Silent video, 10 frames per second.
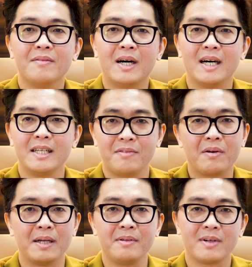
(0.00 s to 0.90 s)
và hy
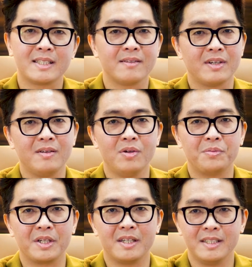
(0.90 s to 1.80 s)
vọng em invest sẽ vẫn
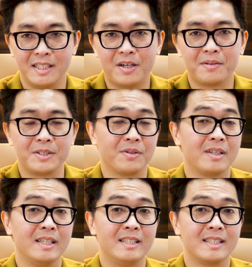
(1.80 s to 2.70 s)
luôn một cái nơi gì đó mà chúng
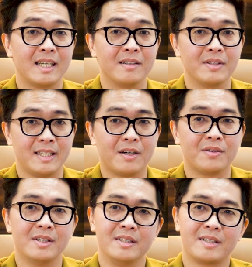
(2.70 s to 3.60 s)
ta có thể chia sẻ được với
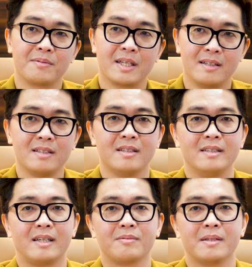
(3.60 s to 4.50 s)
nhau ở trong kiến thức
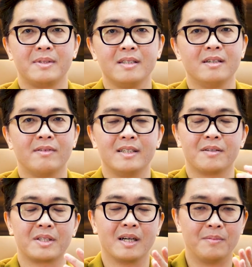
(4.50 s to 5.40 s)
ở trong tâm sự và
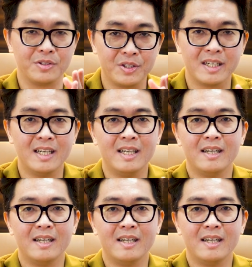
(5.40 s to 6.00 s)
trong tất cả mọi chuyện